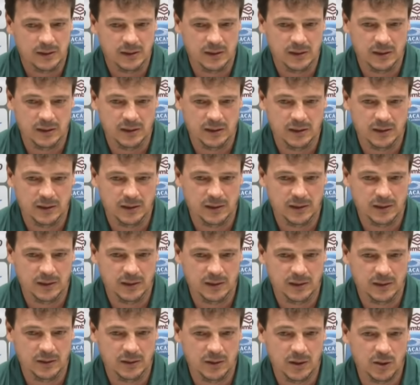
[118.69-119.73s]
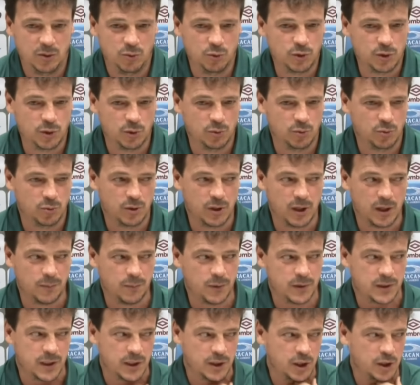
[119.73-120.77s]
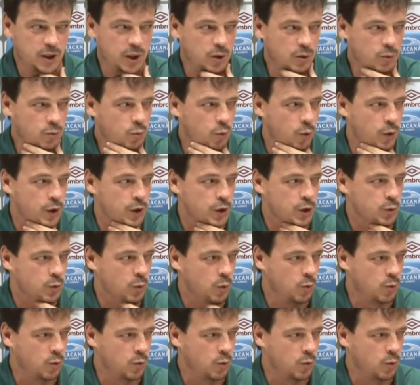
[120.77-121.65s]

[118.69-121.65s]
E, e, no segundo tempo, assim, a gente já corrigiu